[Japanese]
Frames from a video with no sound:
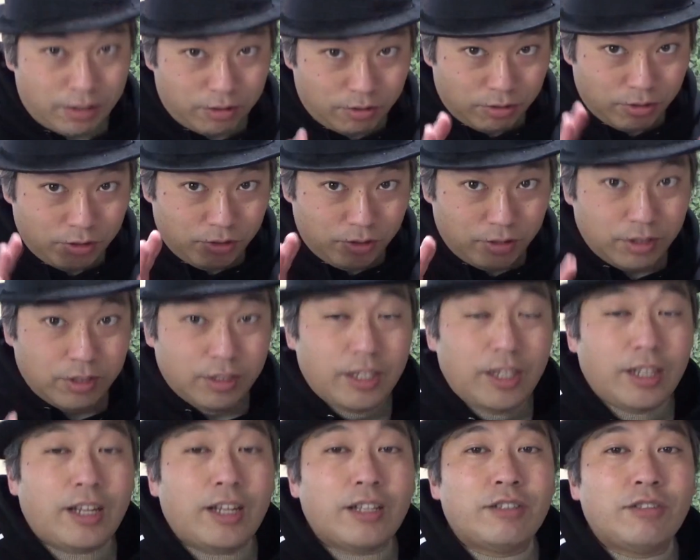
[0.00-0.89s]
そういう
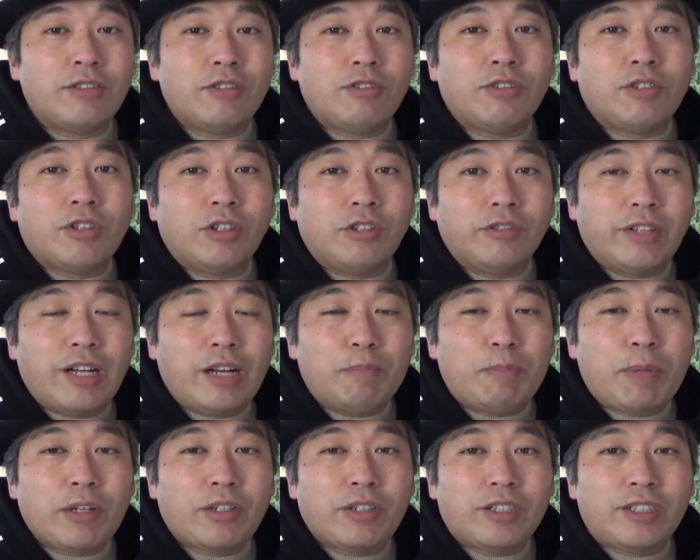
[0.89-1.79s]
生活状況を
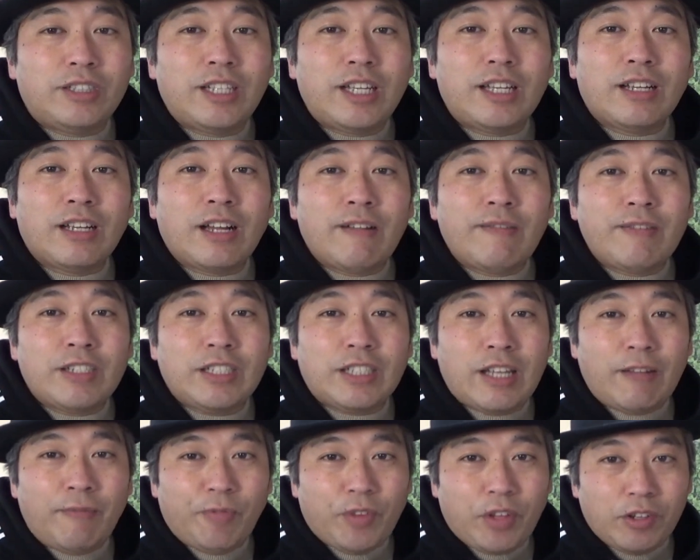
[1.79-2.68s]
圧迫しない感じ
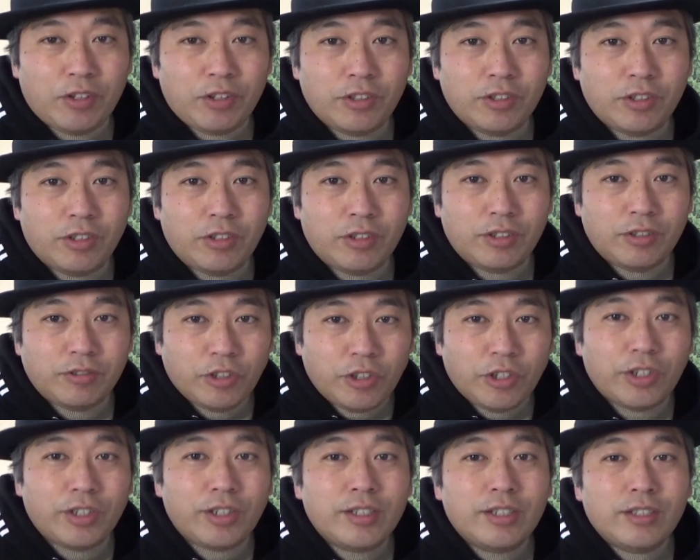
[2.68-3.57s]
でっていうの
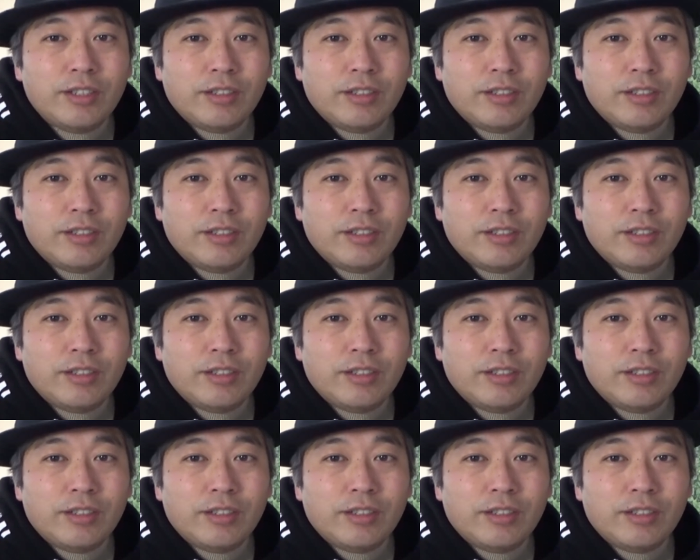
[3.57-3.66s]
を、